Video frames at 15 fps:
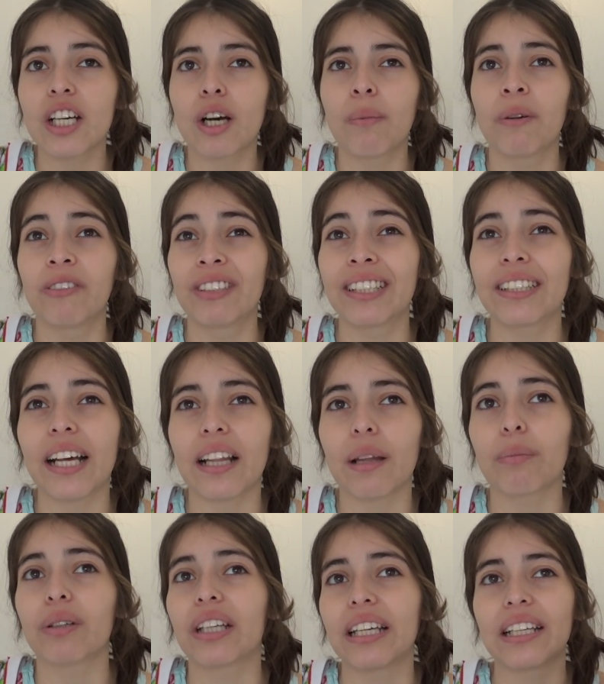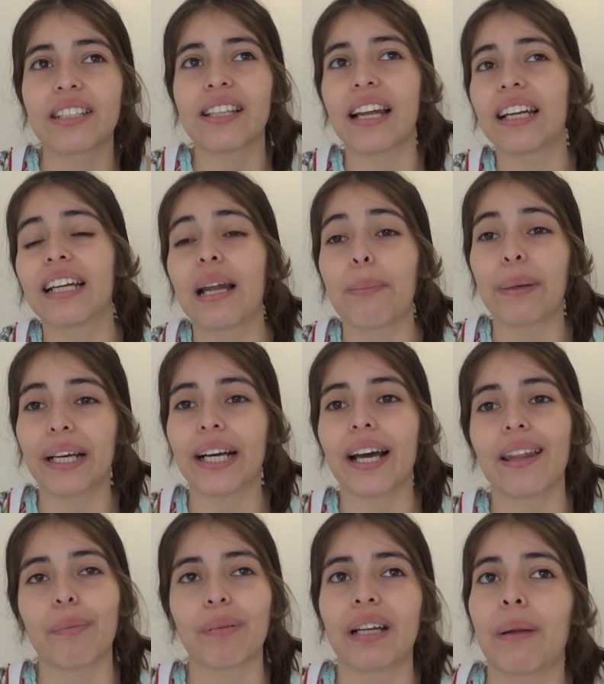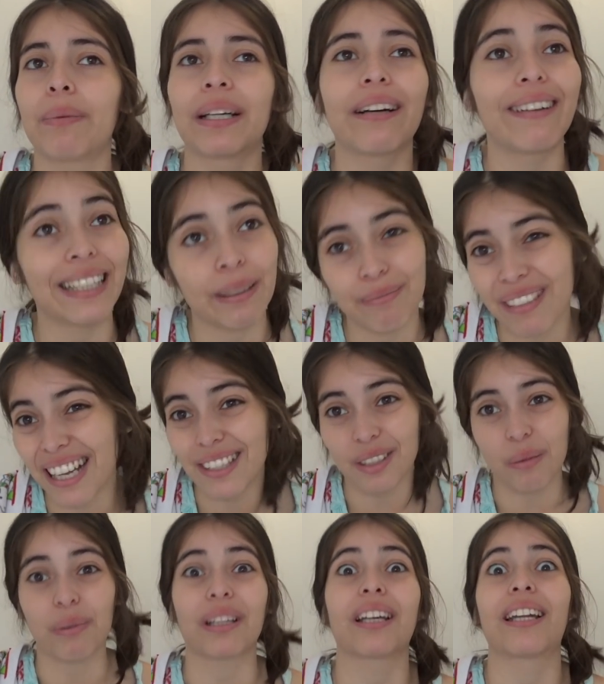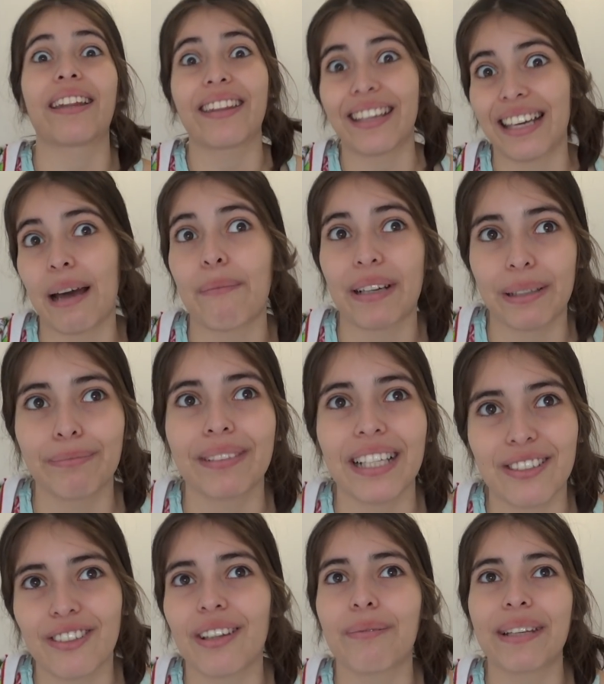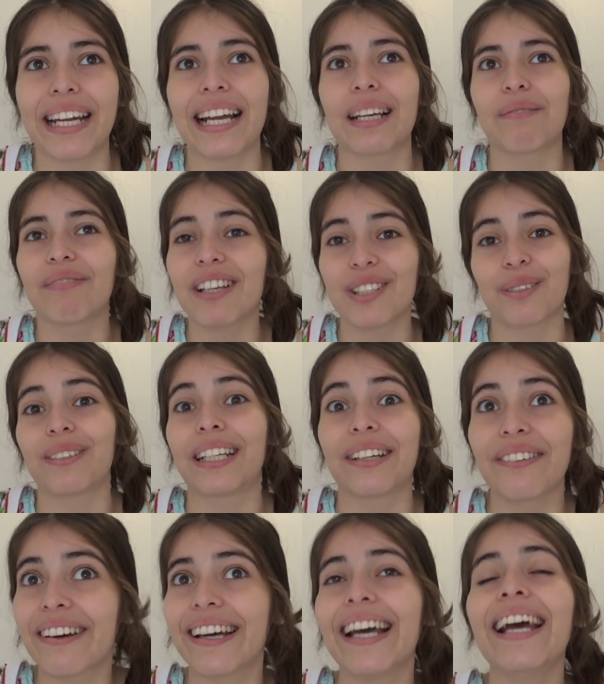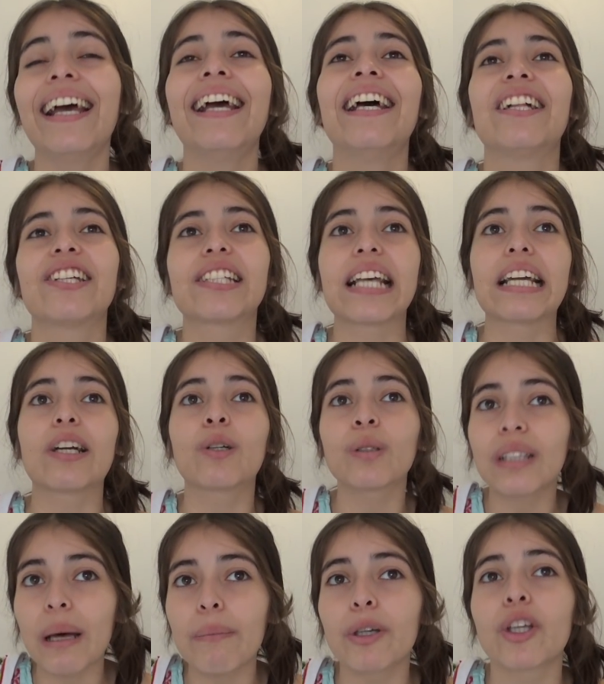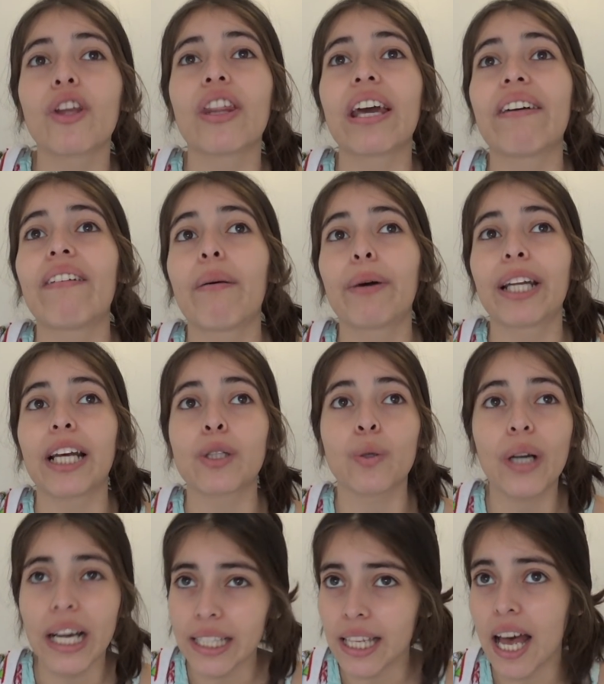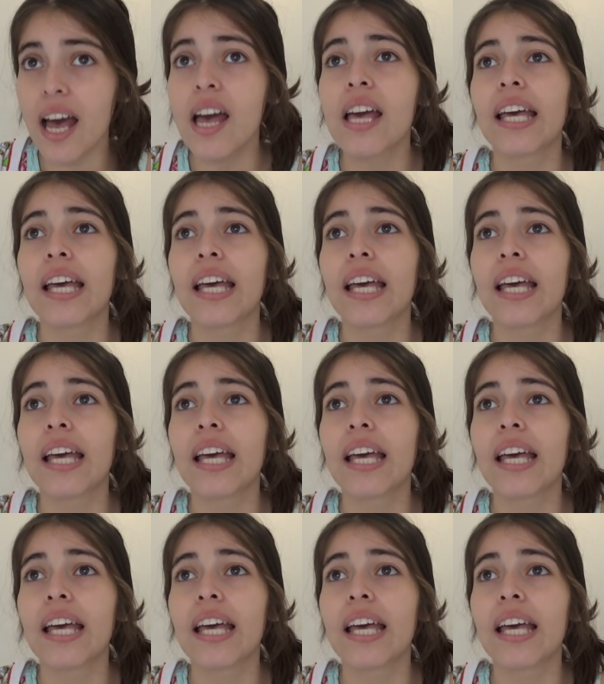Es como bien tarde porque él sale de la pega y después la pega al gimnasio porque le dije a Marc gimnasio y termina el gimnasio como a las 9. Entonces ahí nos juntamos y hoy día vamos a ir a su casa.